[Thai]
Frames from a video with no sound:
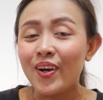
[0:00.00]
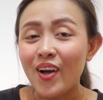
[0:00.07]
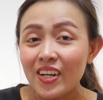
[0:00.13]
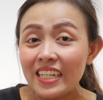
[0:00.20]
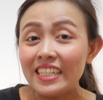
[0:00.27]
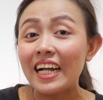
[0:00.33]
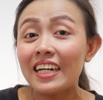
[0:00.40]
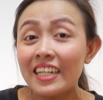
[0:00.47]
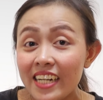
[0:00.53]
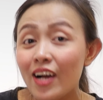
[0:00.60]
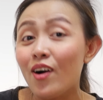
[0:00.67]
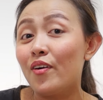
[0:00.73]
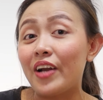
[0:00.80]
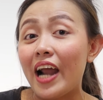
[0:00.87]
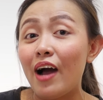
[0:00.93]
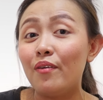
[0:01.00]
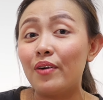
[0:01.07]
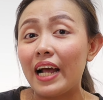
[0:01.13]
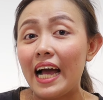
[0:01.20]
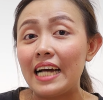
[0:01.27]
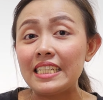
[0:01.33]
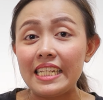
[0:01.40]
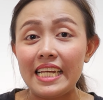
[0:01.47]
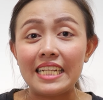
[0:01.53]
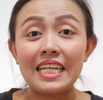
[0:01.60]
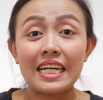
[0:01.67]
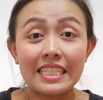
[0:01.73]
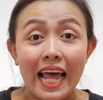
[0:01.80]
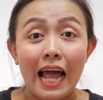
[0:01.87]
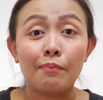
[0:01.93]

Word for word: ก็คือถ้าเครื่องของเรานะคะ เสียจาก